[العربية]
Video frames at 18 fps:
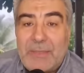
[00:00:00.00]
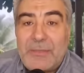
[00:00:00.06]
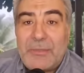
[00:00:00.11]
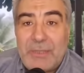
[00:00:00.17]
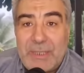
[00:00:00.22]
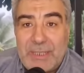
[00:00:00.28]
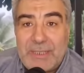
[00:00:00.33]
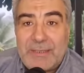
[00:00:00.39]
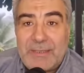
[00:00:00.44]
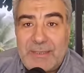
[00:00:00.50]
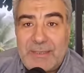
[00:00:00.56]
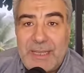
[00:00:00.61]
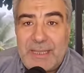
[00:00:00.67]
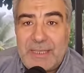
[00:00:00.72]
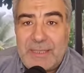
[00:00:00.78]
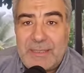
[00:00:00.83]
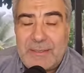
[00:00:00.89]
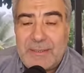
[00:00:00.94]
الشيء
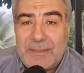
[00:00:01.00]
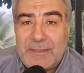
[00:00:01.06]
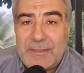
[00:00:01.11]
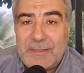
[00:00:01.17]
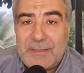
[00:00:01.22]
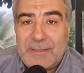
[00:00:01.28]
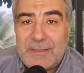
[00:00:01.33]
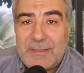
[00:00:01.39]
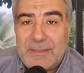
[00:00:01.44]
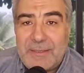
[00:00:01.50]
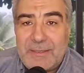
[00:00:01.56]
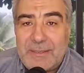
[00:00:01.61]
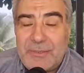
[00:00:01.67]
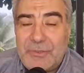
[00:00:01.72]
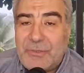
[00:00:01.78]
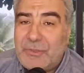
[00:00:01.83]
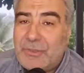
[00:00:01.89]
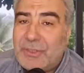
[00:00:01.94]
الثالث
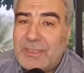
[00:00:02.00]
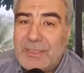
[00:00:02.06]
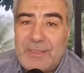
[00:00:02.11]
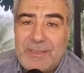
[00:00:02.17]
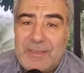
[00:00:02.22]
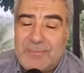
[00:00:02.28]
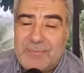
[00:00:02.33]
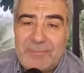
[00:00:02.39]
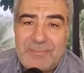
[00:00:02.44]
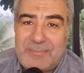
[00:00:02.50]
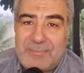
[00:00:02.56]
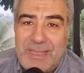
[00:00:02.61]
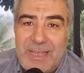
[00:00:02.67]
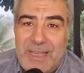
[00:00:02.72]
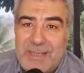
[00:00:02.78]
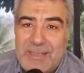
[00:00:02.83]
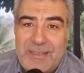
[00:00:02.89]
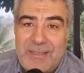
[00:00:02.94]
شيء
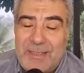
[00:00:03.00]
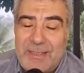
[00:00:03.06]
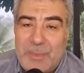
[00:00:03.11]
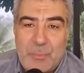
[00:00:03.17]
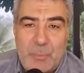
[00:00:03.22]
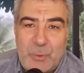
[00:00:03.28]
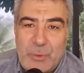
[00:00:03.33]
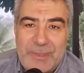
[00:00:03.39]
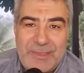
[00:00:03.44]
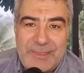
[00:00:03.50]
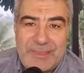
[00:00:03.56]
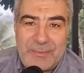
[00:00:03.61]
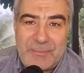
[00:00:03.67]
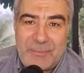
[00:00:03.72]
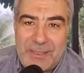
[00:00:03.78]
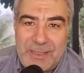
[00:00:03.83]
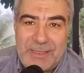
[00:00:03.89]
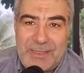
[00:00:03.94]
حقيقة مخزي
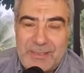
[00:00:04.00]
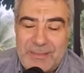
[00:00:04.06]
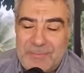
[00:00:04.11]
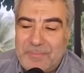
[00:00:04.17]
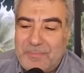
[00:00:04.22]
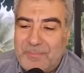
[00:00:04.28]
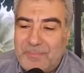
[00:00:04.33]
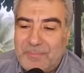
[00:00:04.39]
فعلا